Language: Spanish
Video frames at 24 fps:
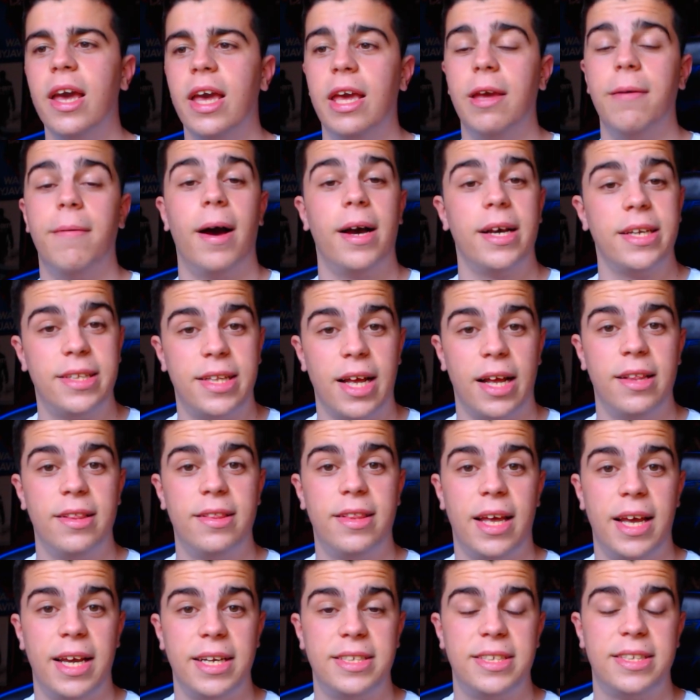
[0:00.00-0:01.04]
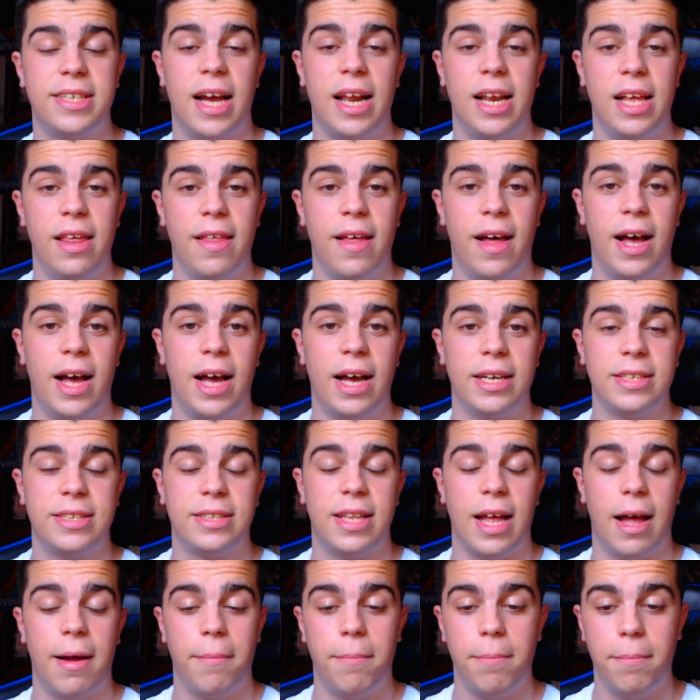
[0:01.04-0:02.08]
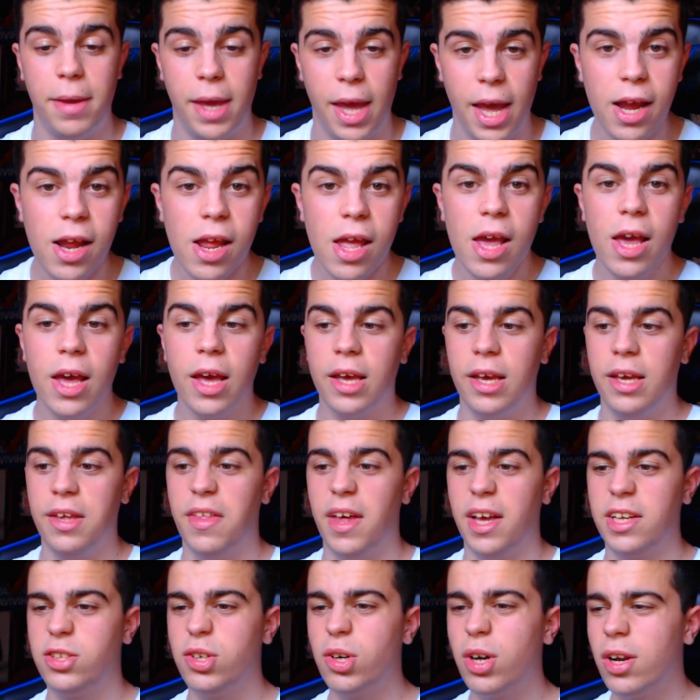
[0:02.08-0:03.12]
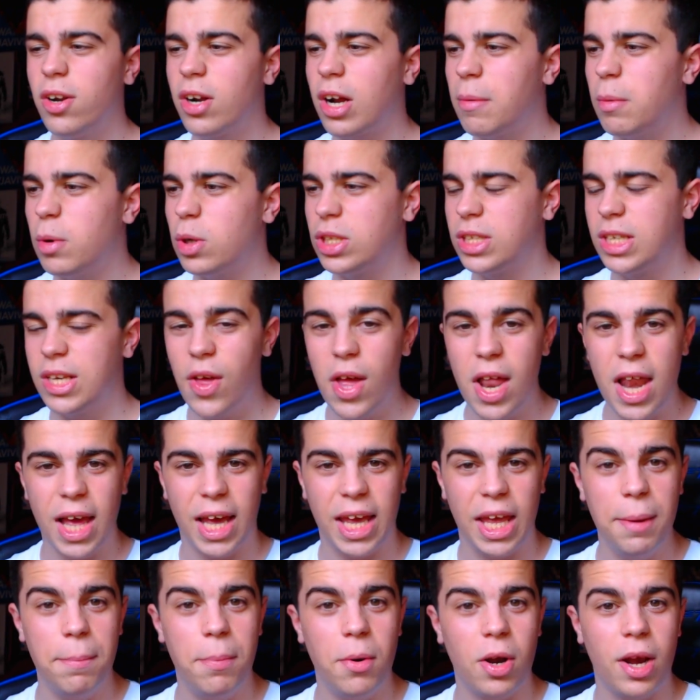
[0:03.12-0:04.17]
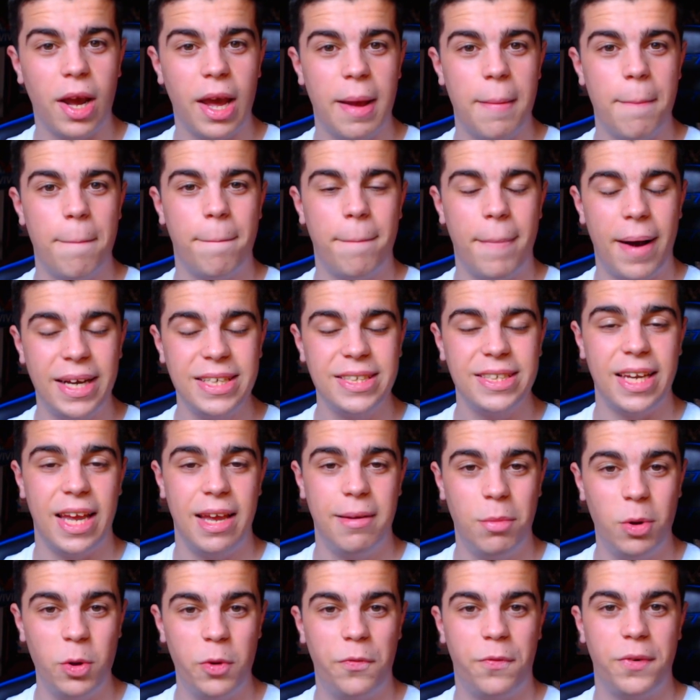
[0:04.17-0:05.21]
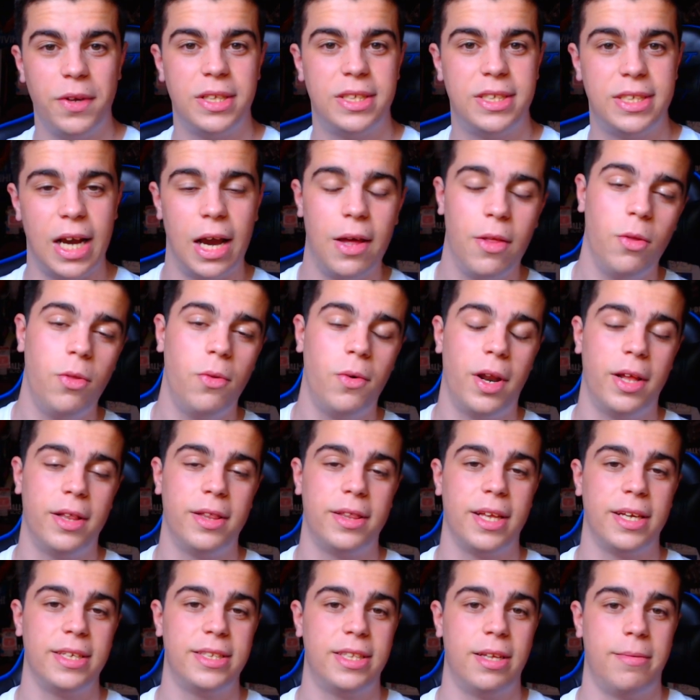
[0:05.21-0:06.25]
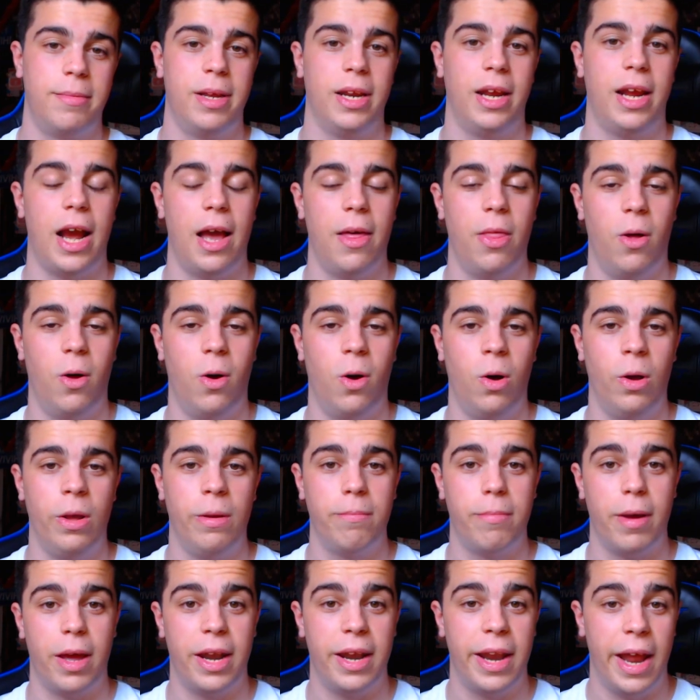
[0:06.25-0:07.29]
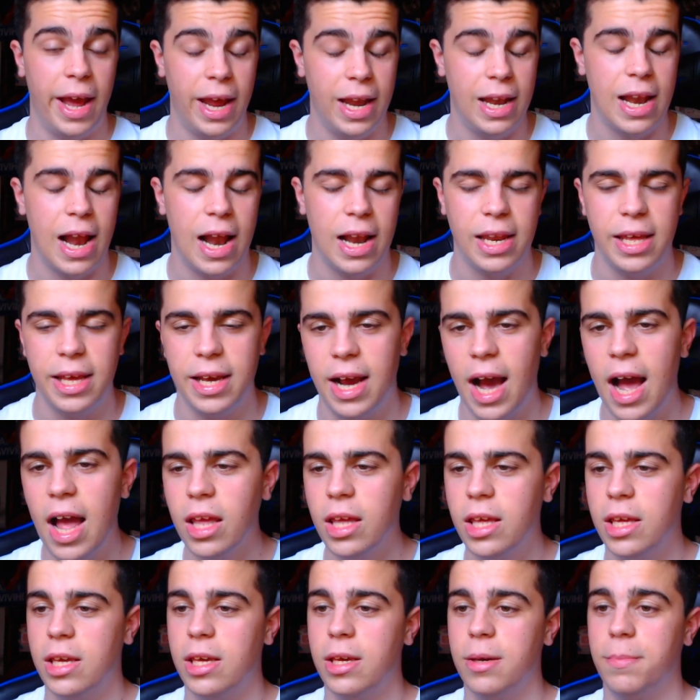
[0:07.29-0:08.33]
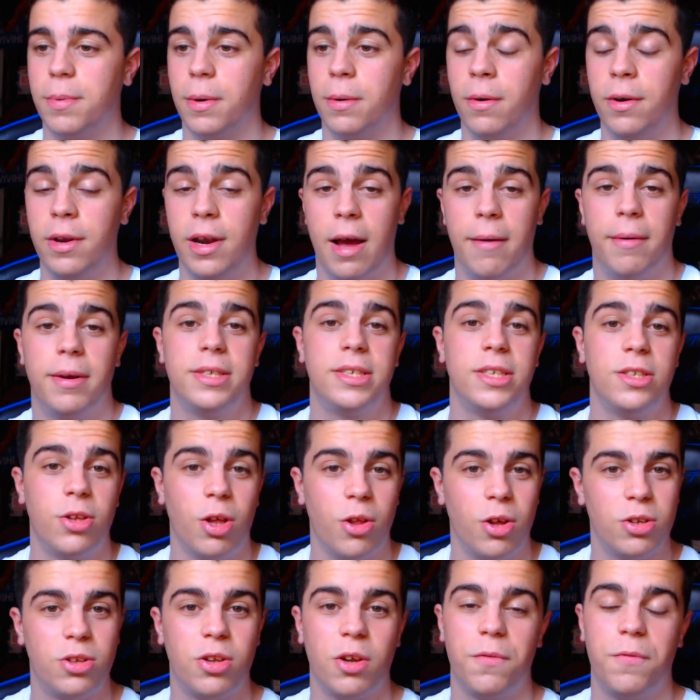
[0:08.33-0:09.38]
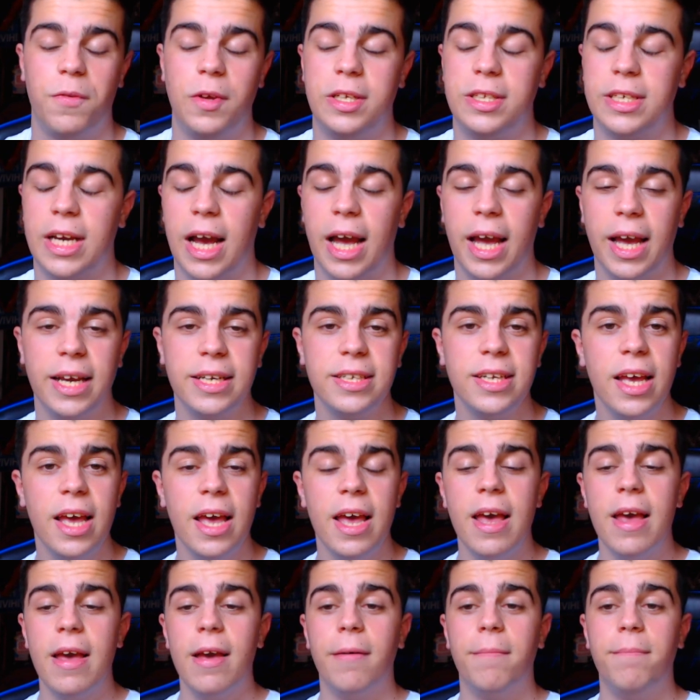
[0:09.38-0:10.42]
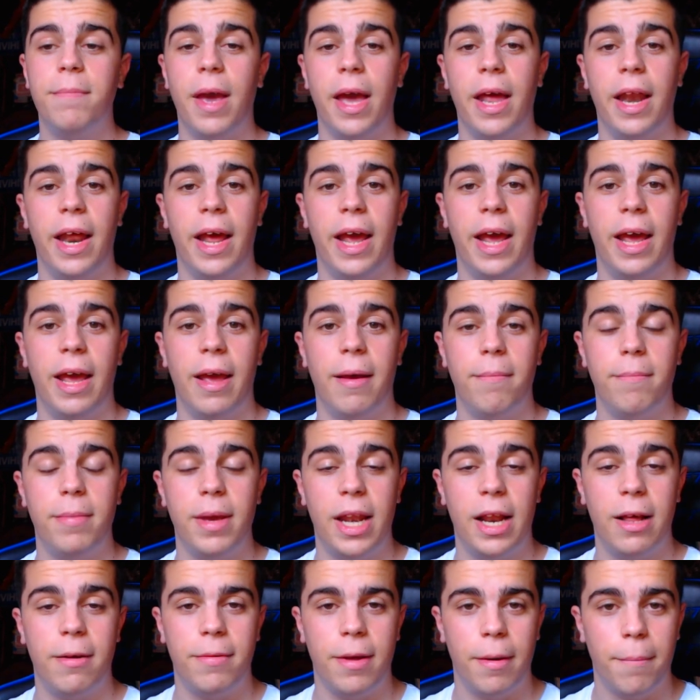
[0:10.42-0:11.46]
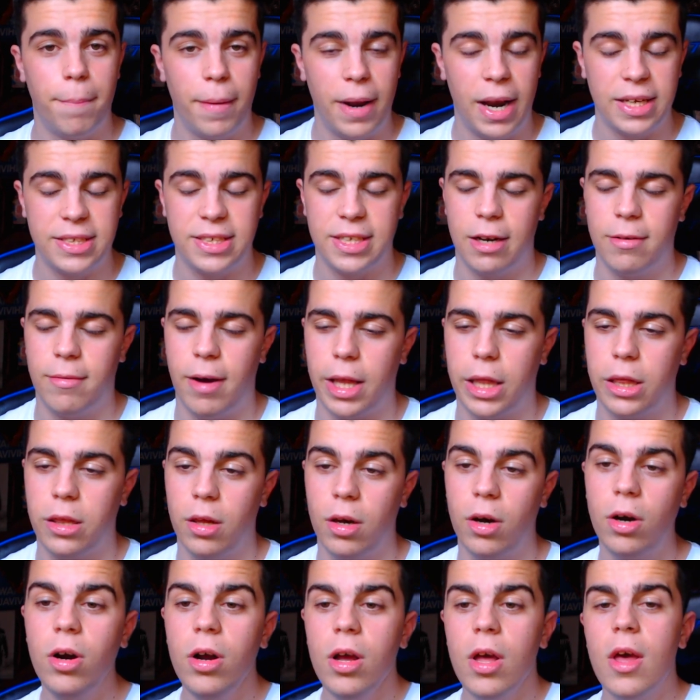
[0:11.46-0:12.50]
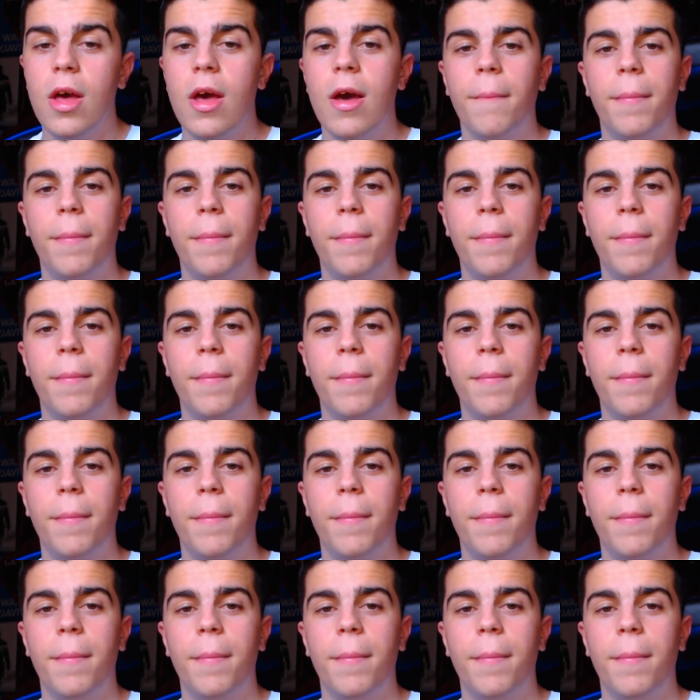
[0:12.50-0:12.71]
y bastantes salidas también. Y de hecho creo que hemos sido el equipo que más hemos fichado durante este mercado invernal en la liga. Y pues bueno, a ver si todos estos fichajes vienen, vienen bien para la salvación.